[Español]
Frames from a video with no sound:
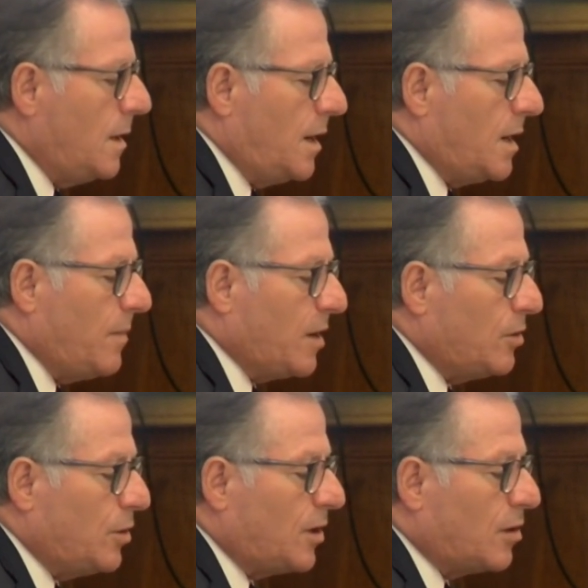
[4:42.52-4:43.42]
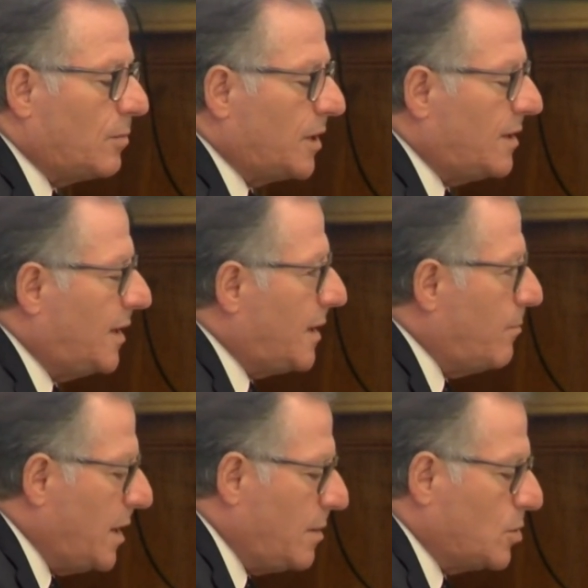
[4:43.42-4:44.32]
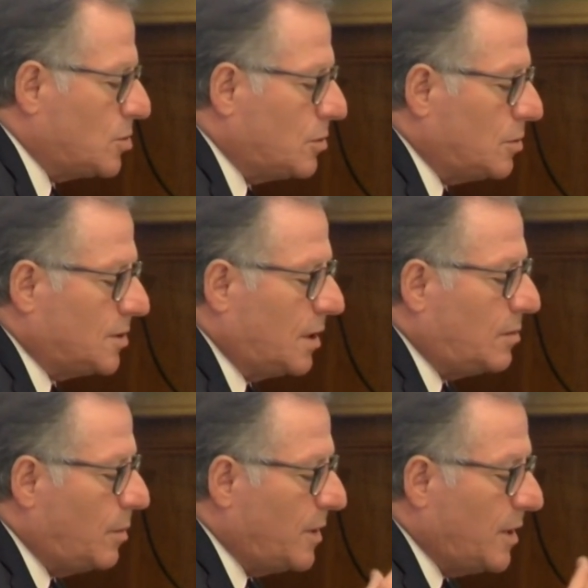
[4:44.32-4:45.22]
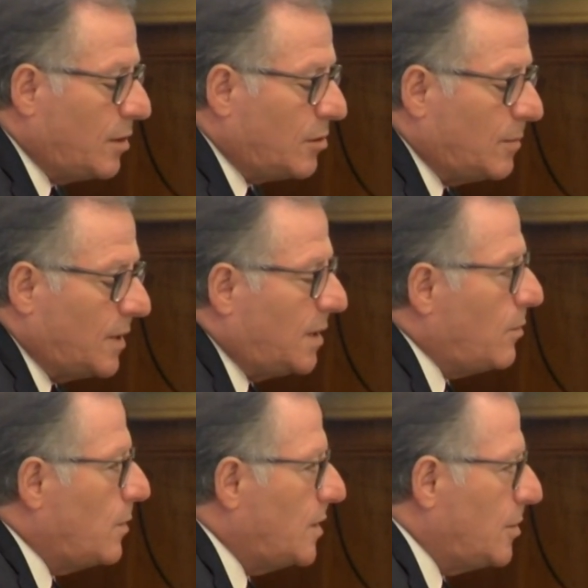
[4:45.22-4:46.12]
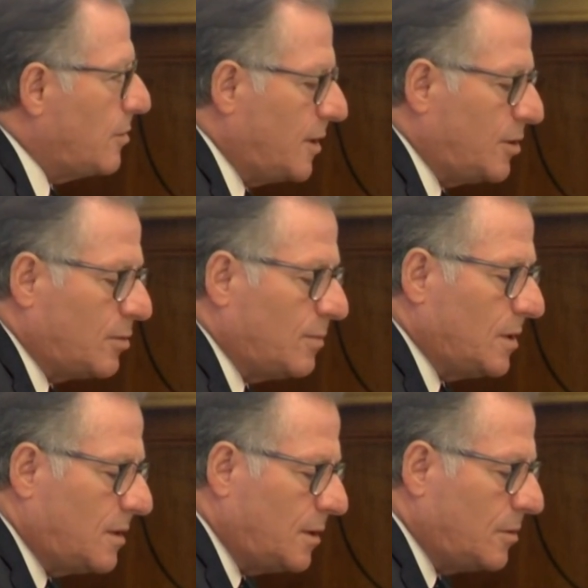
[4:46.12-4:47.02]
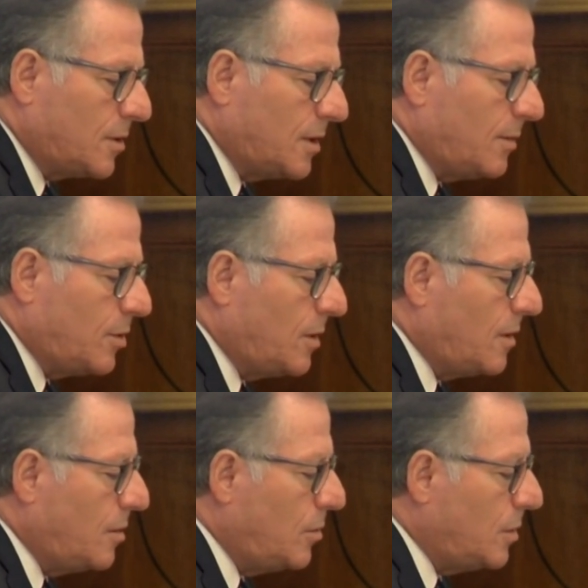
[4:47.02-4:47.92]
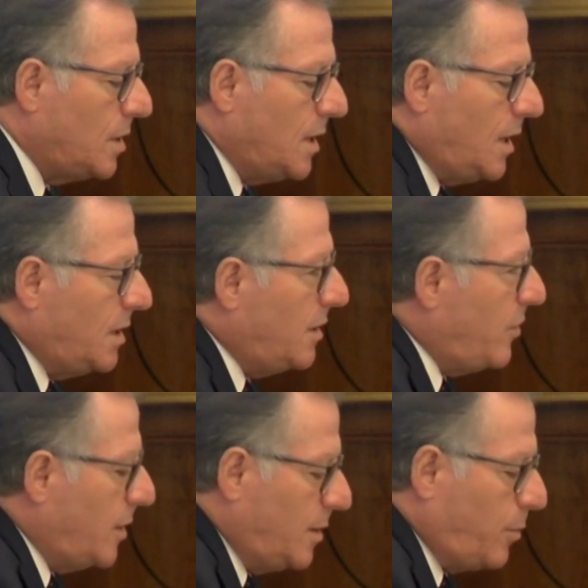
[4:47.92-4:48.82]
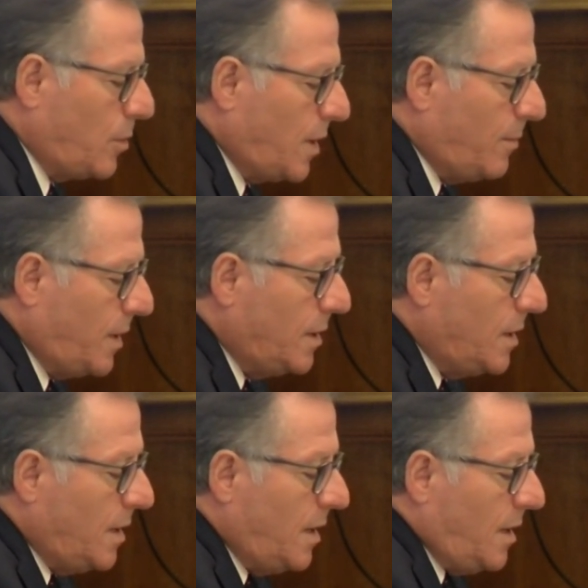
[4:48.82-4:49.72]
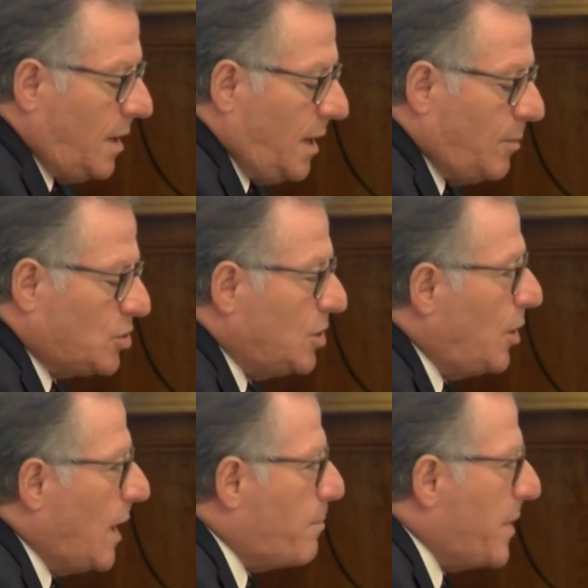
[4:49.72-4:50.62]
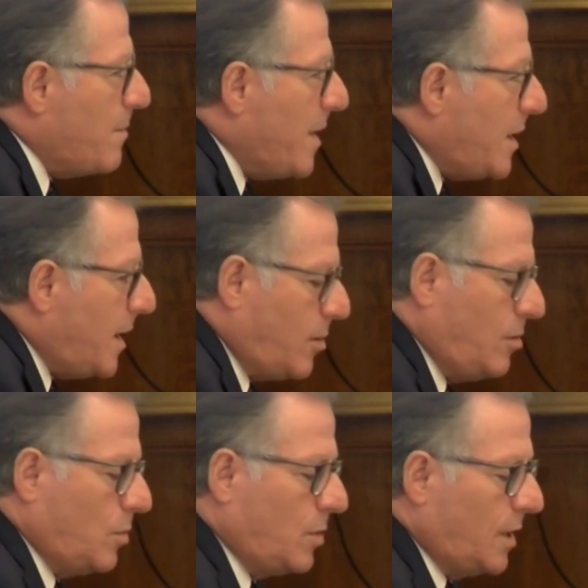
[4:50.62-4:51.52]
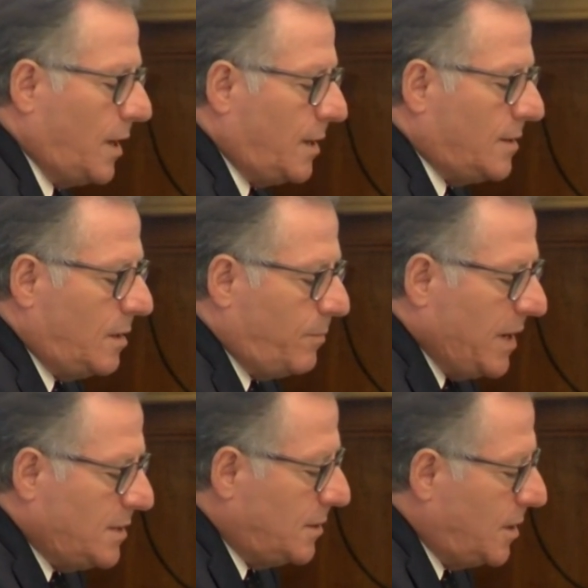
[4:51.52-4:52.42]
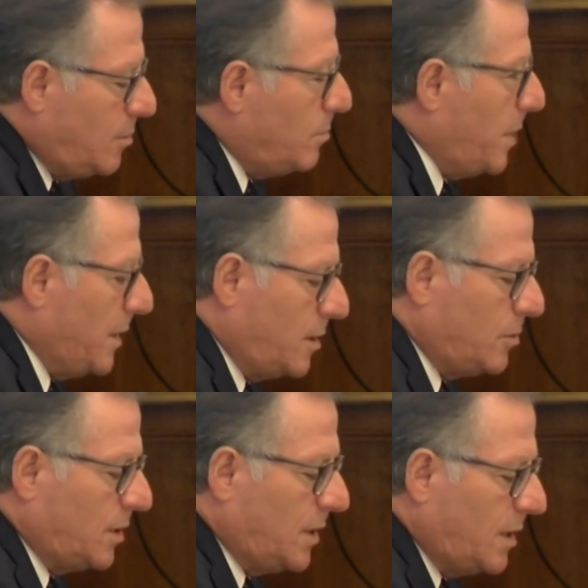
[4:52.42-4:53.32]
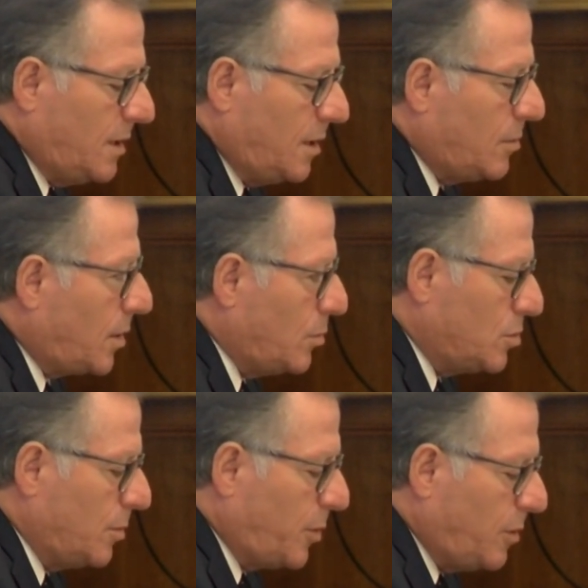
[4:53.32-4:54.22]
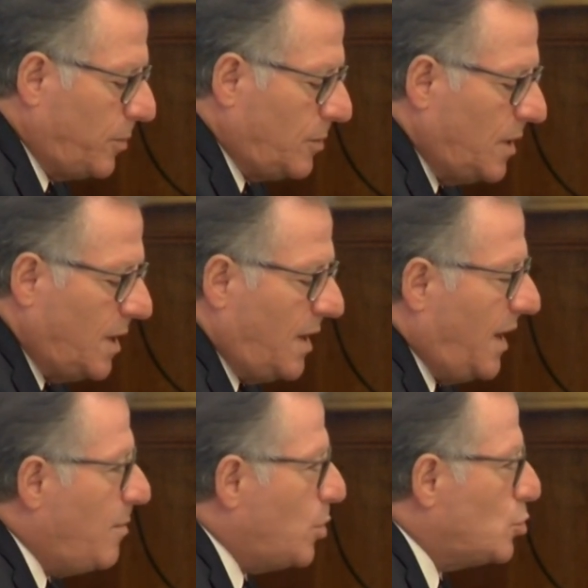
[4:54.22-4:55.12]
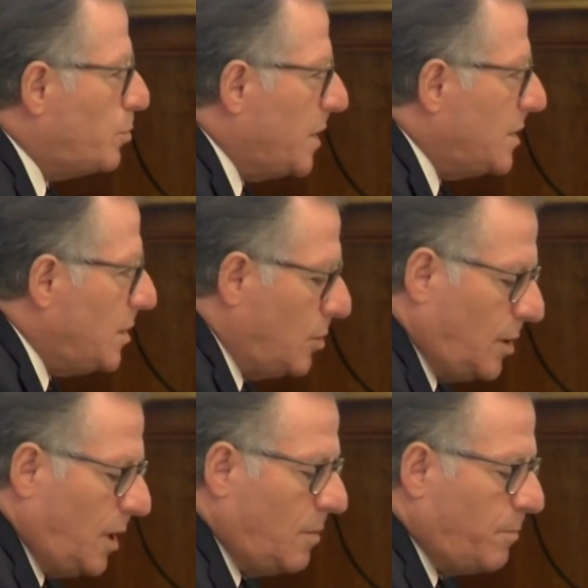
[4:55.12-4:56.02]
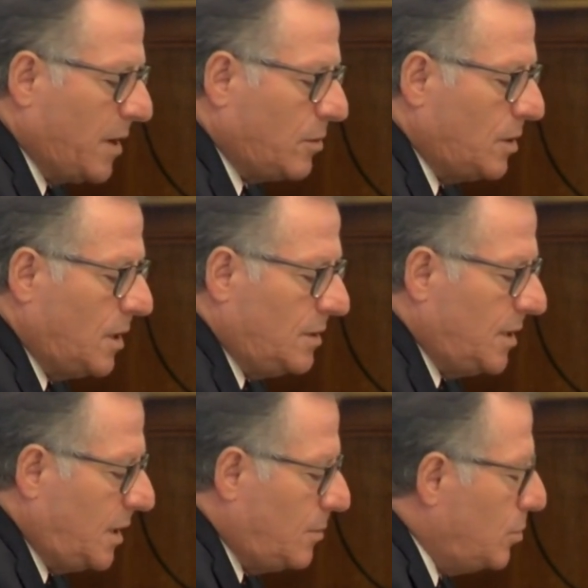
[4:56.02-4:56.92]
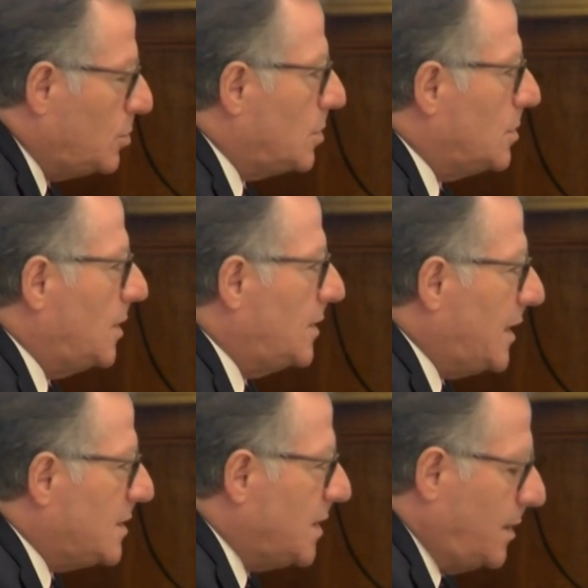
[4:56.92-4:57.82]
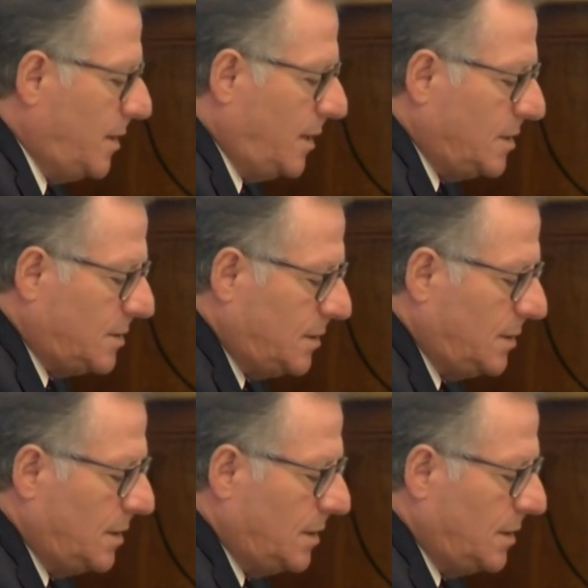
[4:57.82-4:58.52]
En el marco de nuestra competencia también hemos hecho cosas, como medida económica movilizando 130 millones de euros en diferentes programas. Hemos sido la primera comunidad del país en tener un plan de contingencia con recursos propios. Hemos suspendido el pago de tributos, de tasas, de ISI.